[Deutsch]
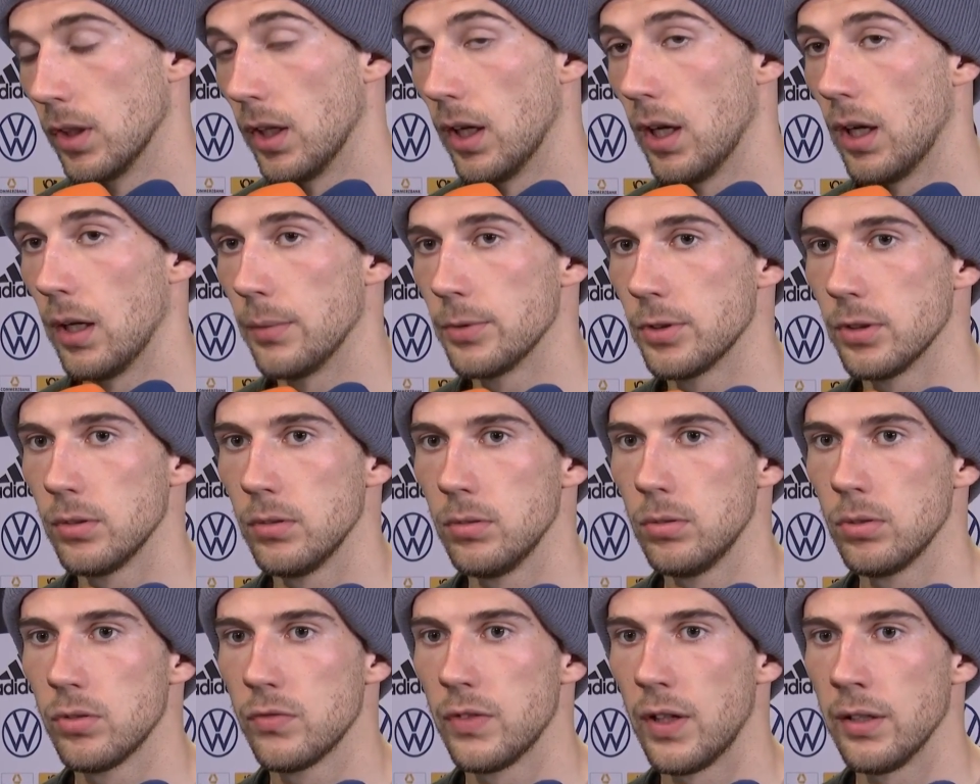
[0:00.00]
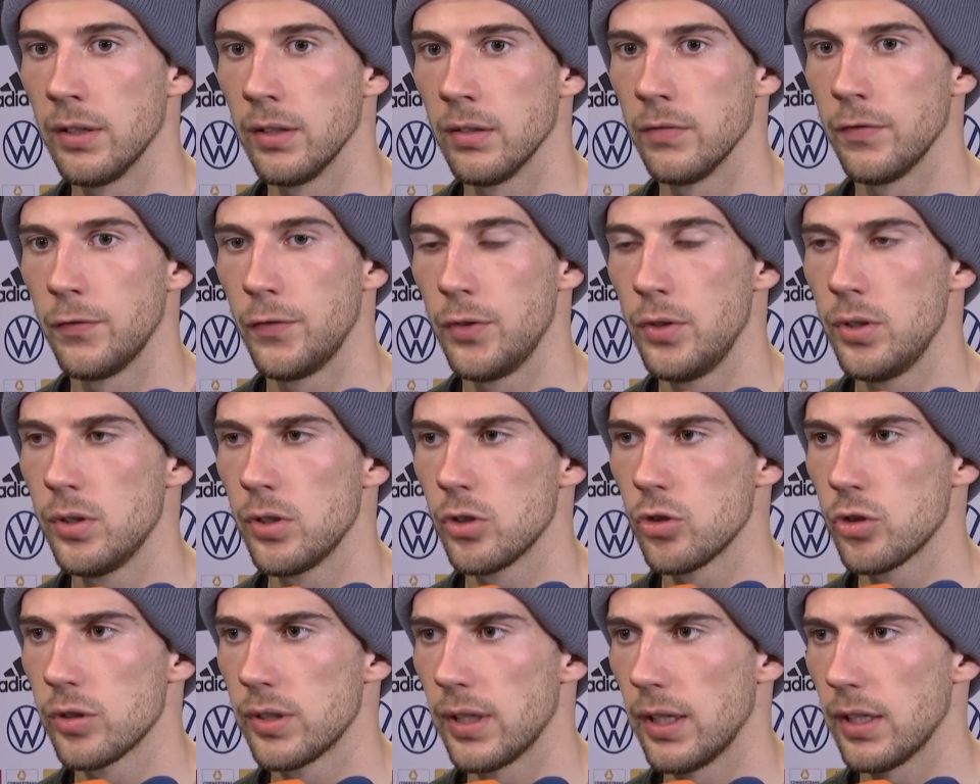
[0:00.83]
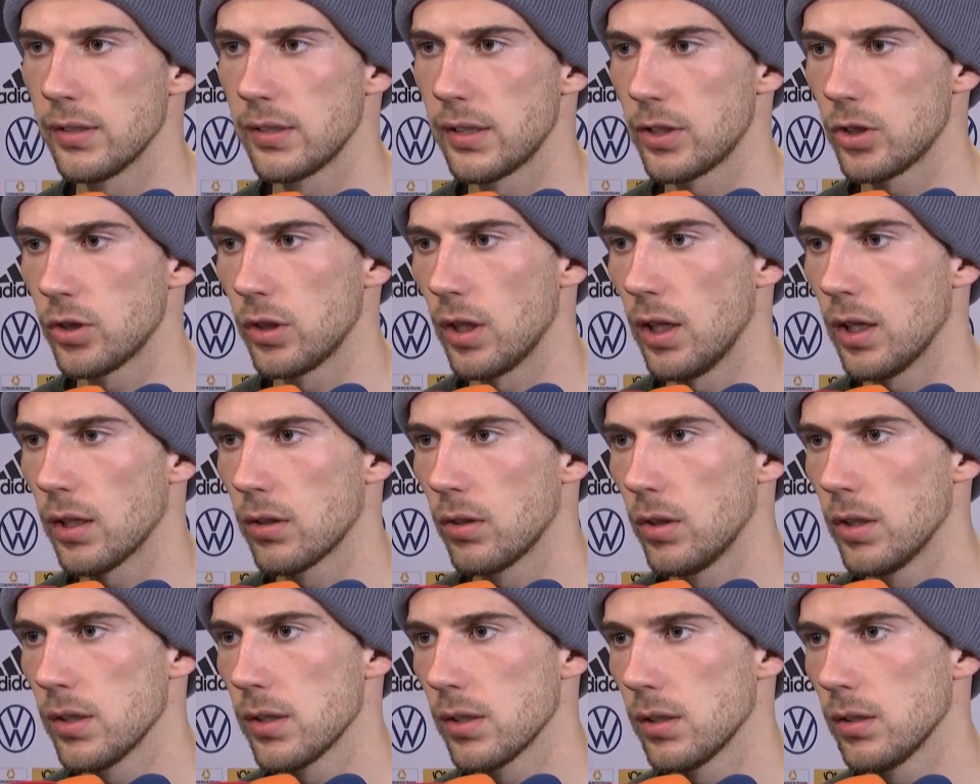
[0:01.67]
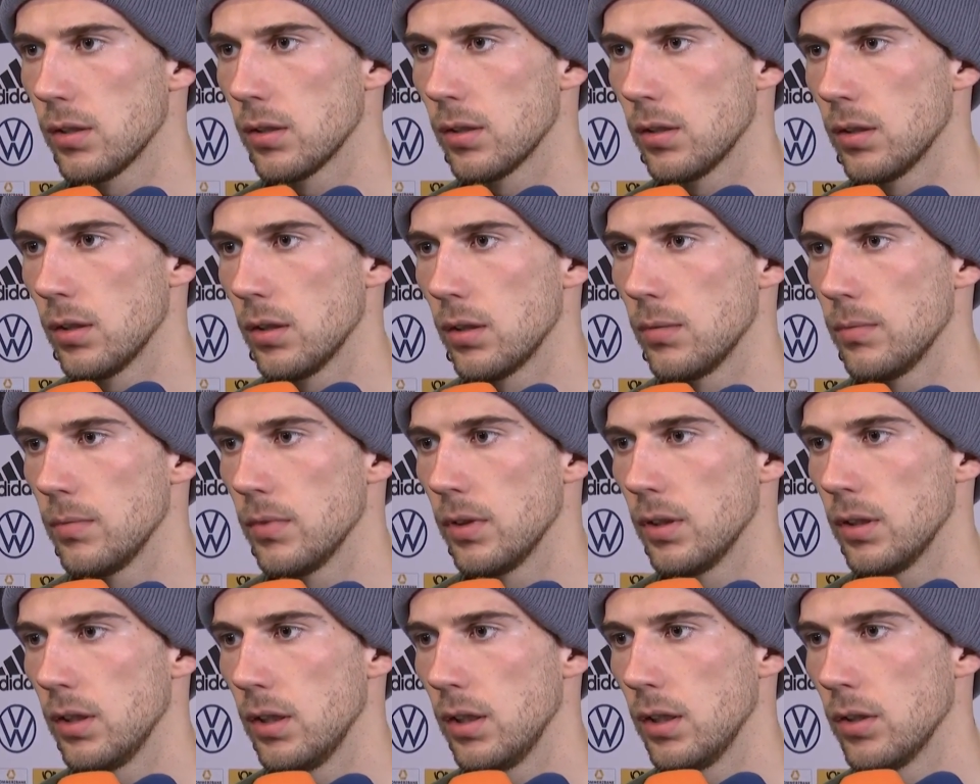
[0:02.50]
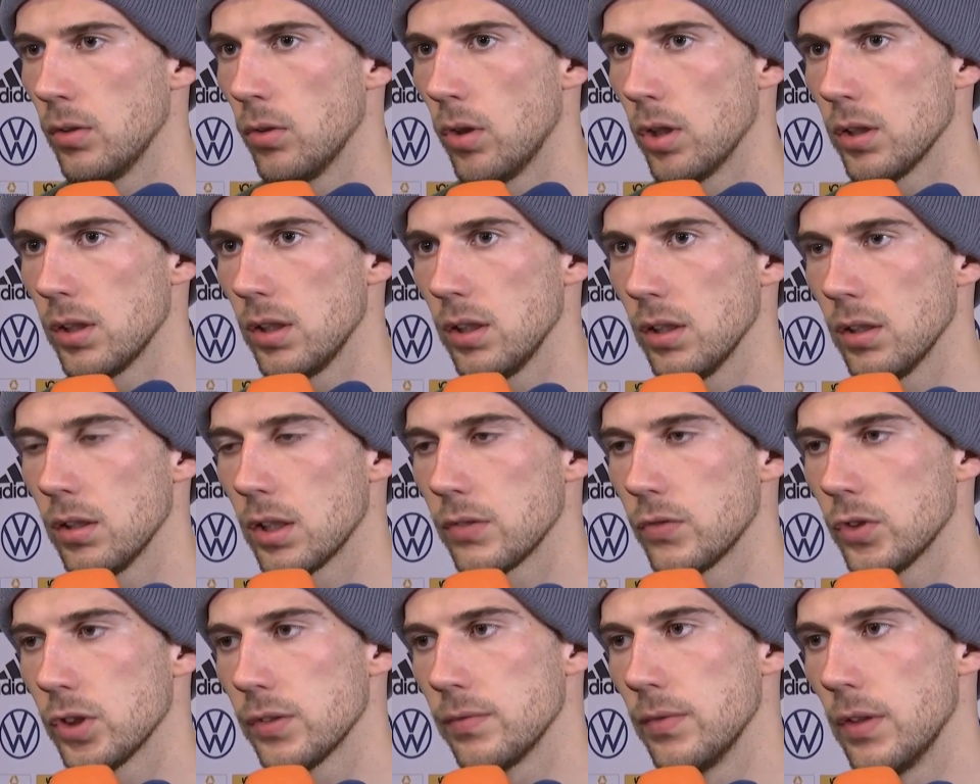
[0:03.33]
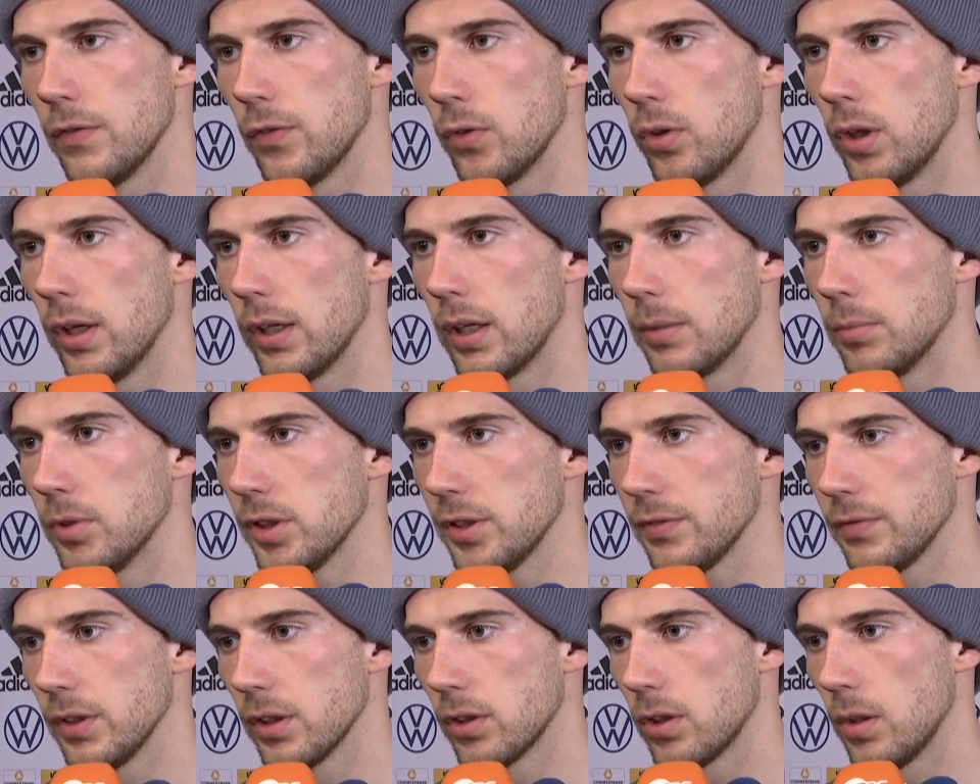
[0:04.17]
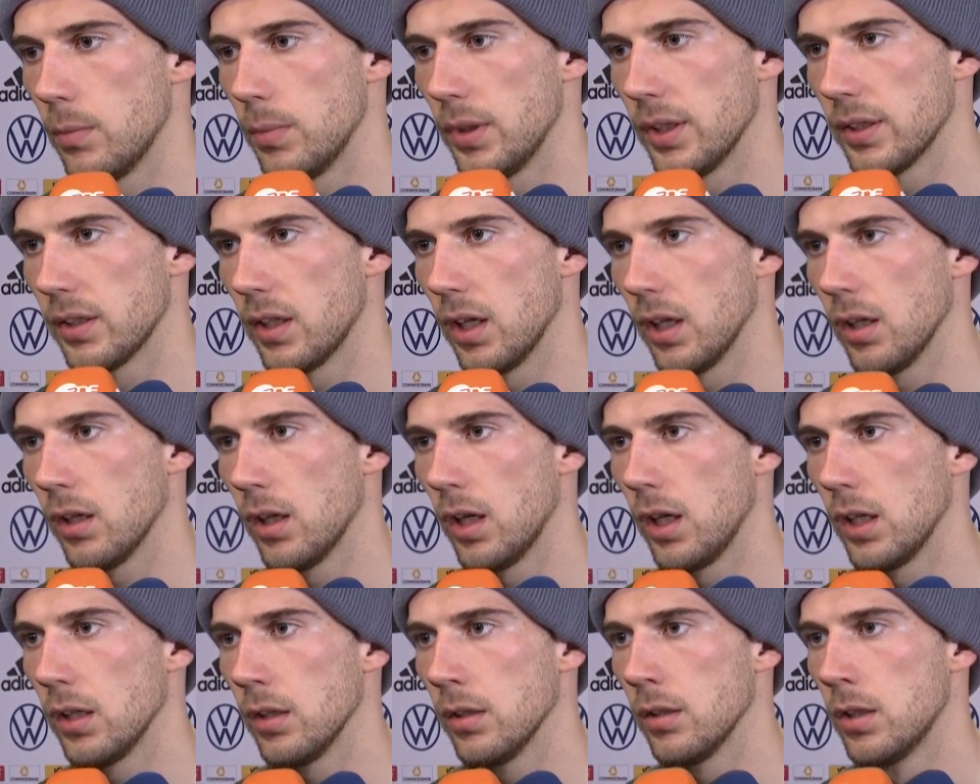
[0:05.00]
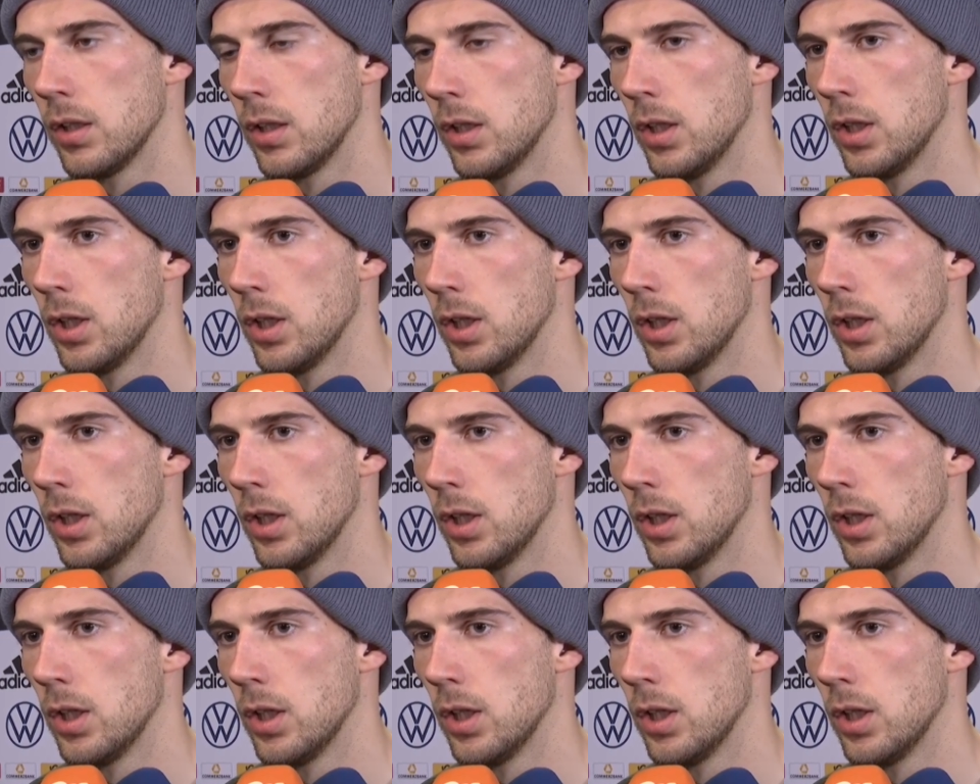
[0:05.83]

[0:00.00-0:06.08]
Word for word: Ja, absolut. Waren physisch sehr, sehr stark heute. Ähm, die Nordiren, das wussten wir vorher, da mussten wir komplett gegenhalten.